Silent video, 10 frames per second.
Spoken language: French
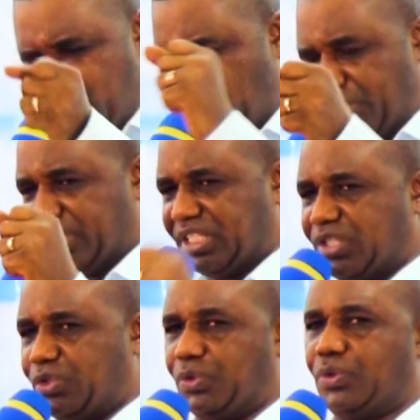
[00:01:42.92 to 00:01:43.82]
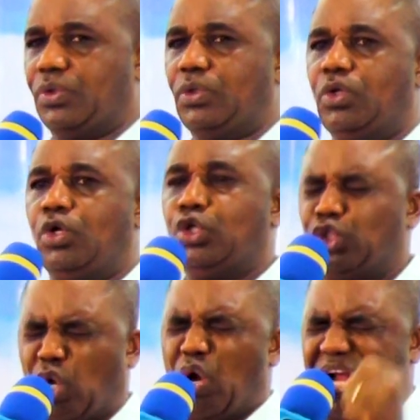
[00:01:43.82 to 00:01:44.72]
le nom de Jésus.
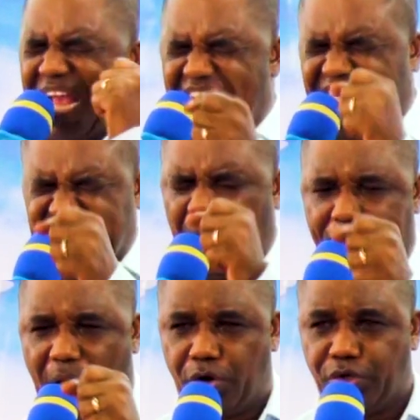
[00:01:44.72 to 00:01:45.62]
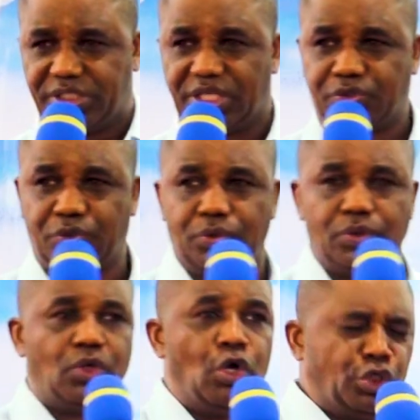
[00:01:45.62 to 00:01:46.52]
J'engage la parole de Jésus.
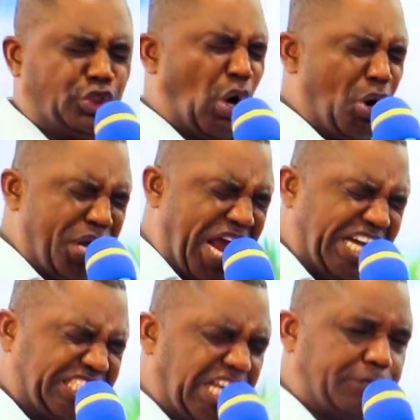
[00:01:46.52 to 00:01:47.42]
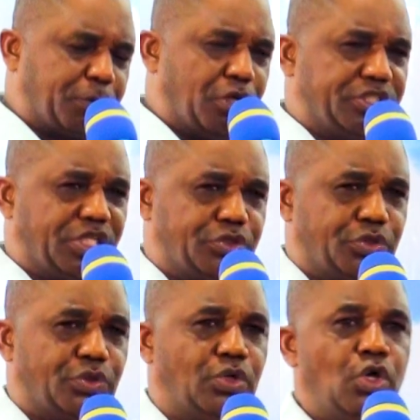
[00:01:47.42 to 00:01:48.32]
J'engage l'esprit de
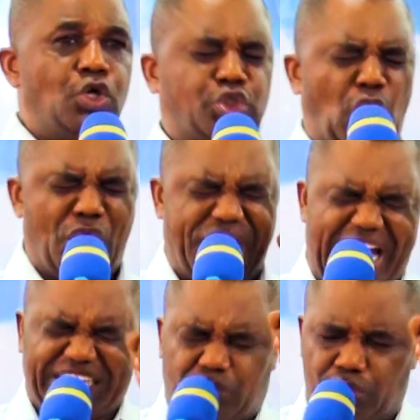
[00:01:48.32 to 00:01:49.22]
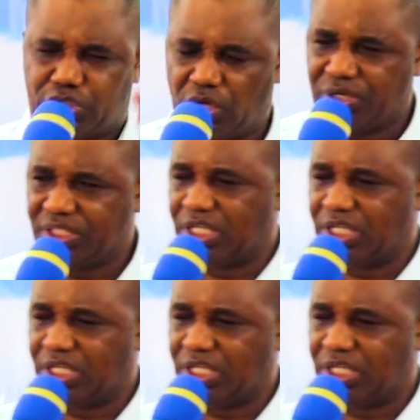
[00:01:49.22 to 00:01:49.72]
Jésus. J'engage le sang de